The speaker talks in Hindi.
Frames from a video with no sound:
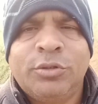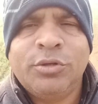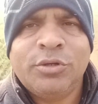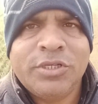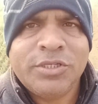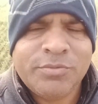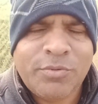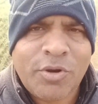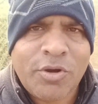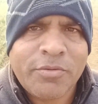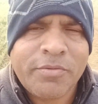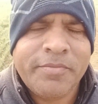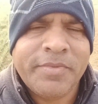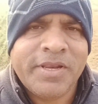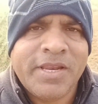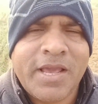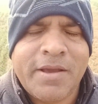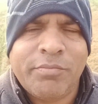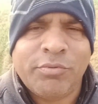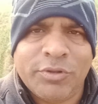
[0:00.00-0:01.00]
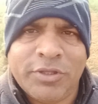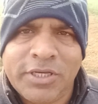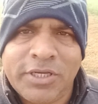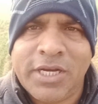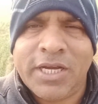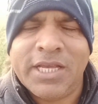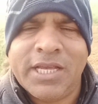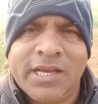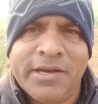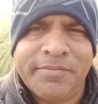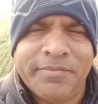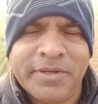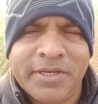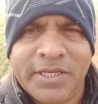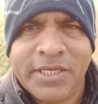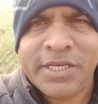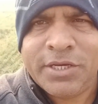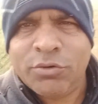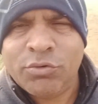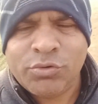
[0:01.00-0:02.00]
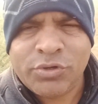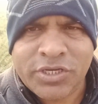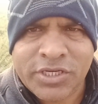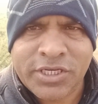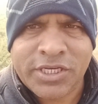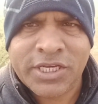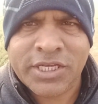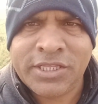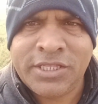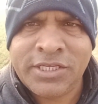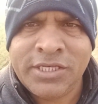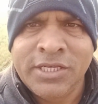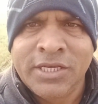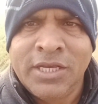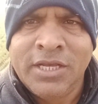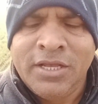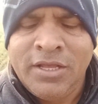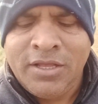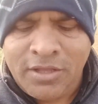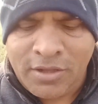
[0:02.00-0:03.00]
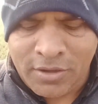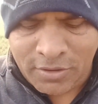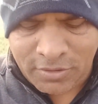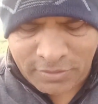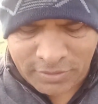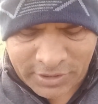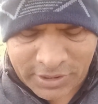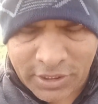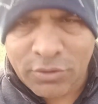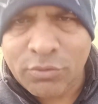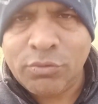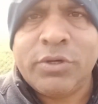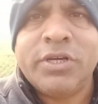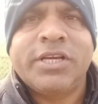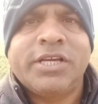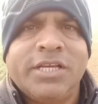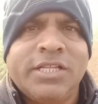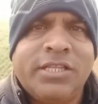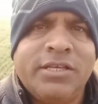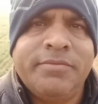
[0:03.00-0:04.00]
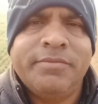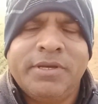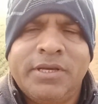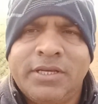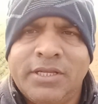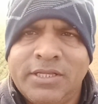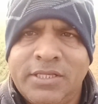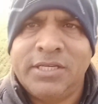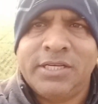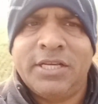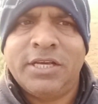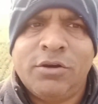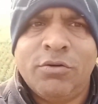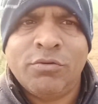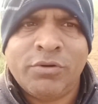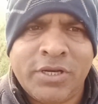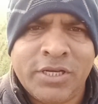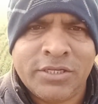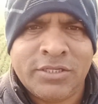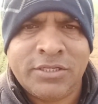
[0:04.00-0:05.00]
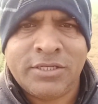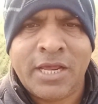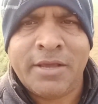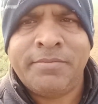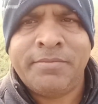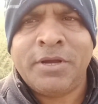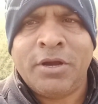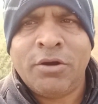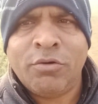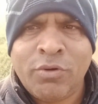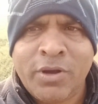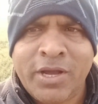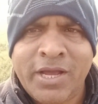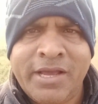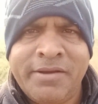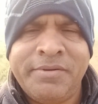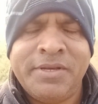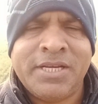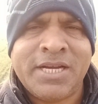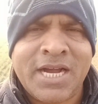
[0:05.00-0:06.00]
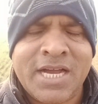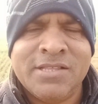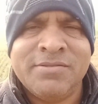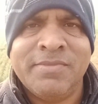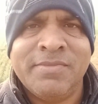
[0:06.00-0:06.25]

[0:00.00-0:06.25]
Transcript: तो इस ब्लॉग में मैंने आपको दिखाया अपने गेहूं की खेती और गेहूं की खेती में जैसे गेहूं किस टाइप का हुआ है अभी खाद